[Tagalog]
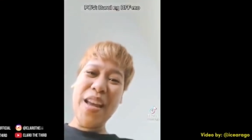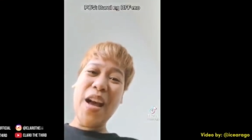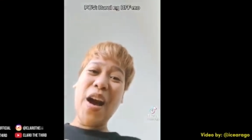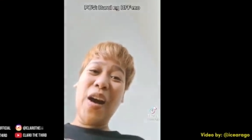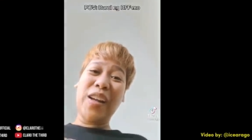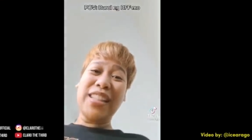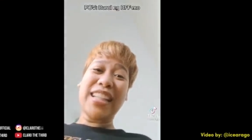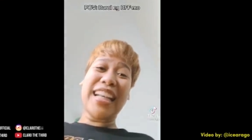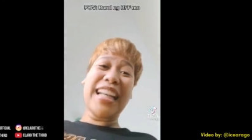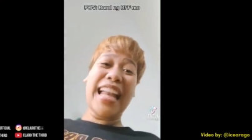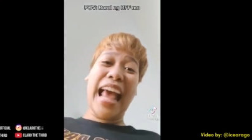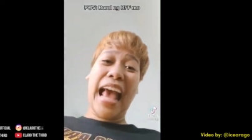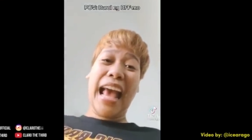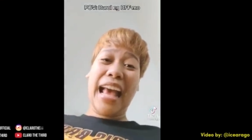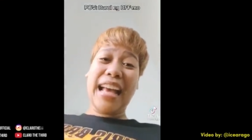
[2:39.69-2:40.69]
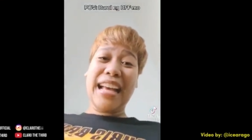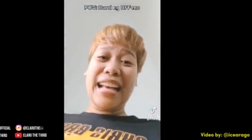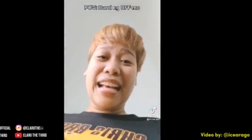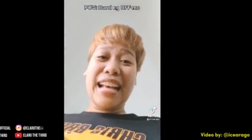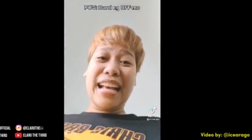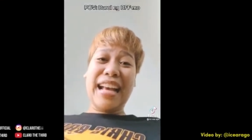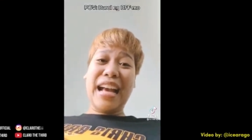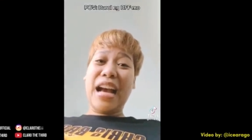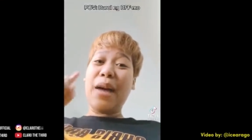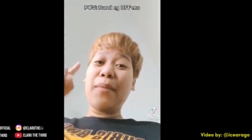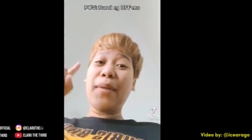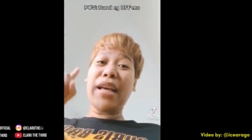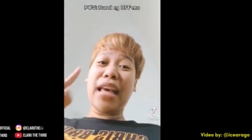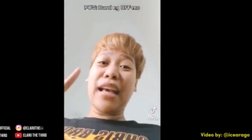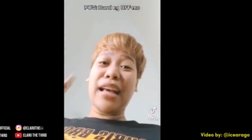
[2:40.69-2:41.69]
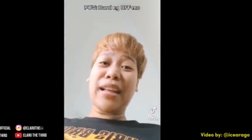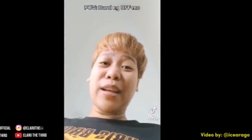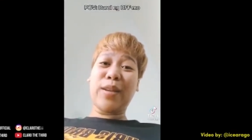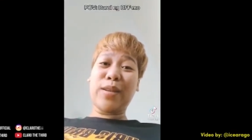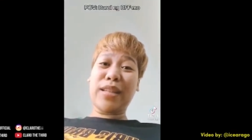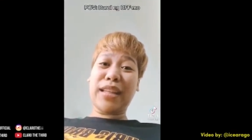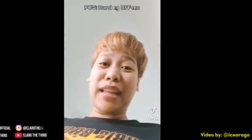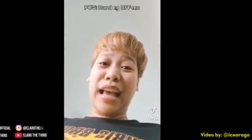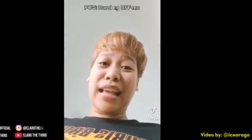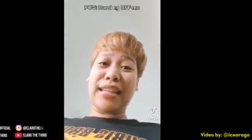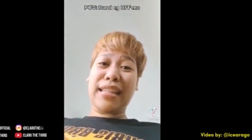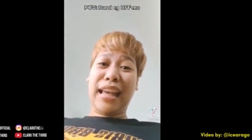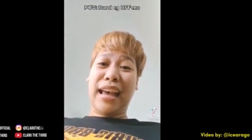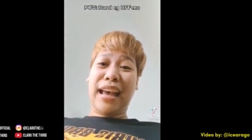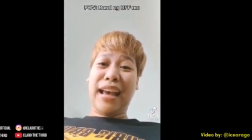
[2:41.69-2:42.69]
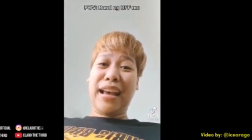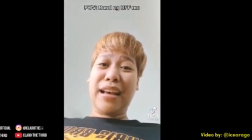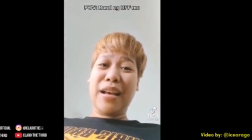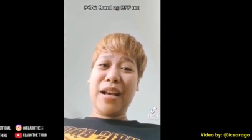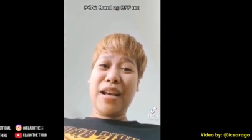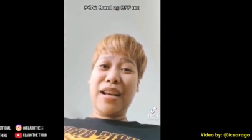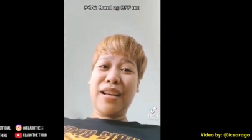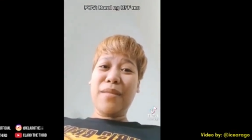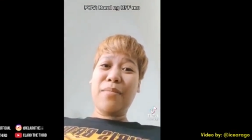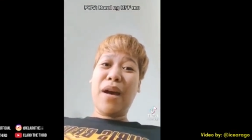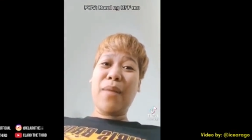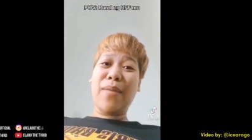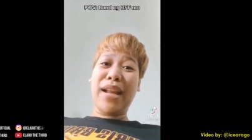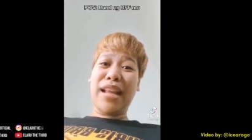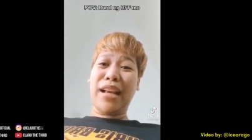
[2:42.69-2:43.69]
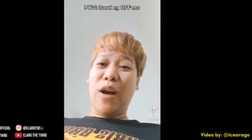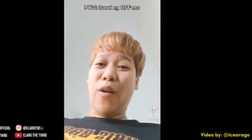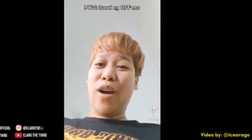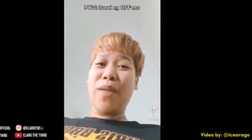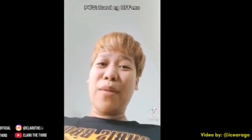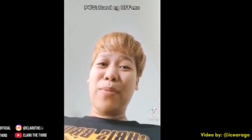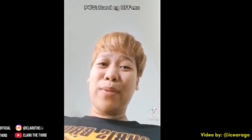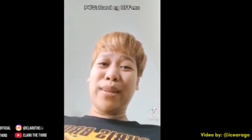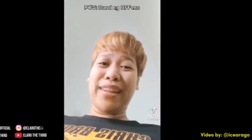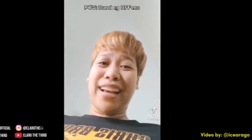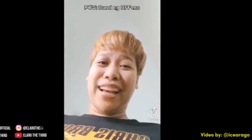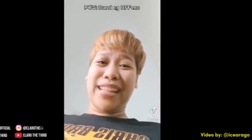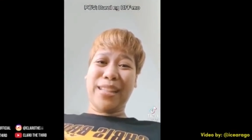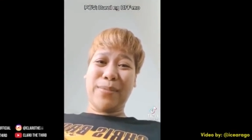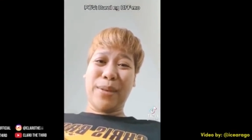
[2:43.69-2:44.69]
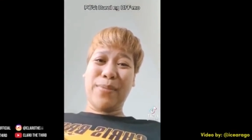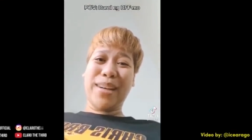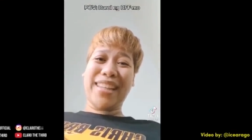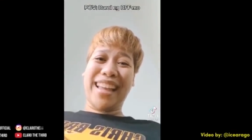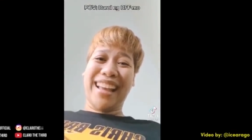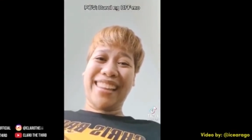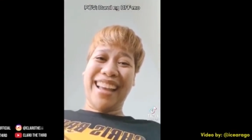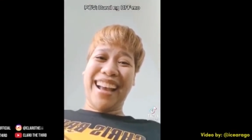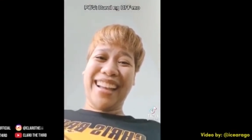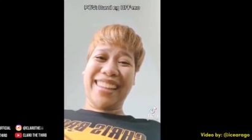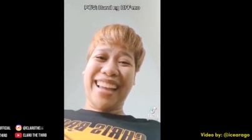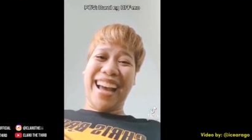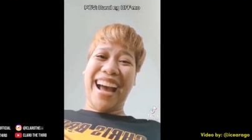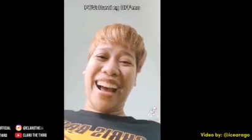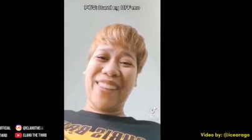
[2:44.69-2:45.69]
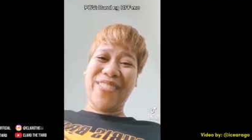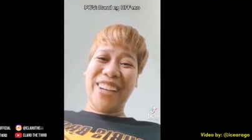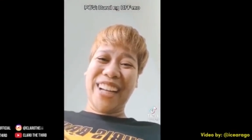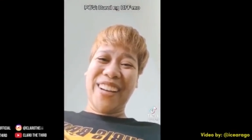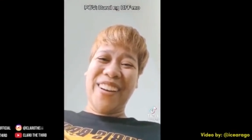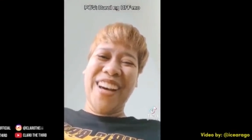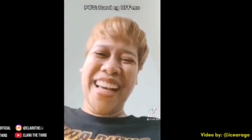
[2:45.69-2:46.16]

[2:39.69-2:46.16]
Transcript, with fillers: o sige na, mag-ingat ka doon sa taas, ha? Baka maligaw ka, mapunta ka sa baba, tatanga-tanga ka pa, no?